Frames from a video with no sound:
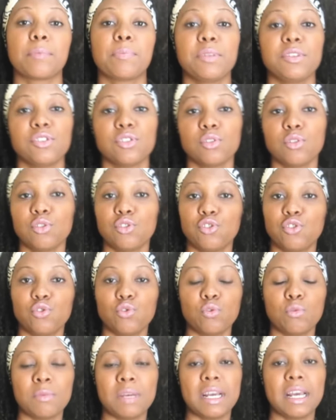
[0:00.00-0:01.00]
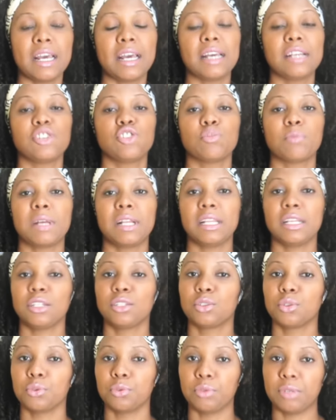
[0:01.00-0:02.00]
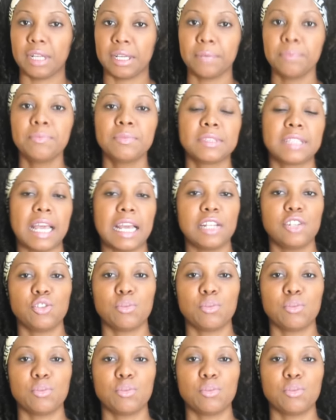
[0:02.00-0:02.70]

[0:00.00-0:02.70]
A pedido de uma, de uma leitora, tá?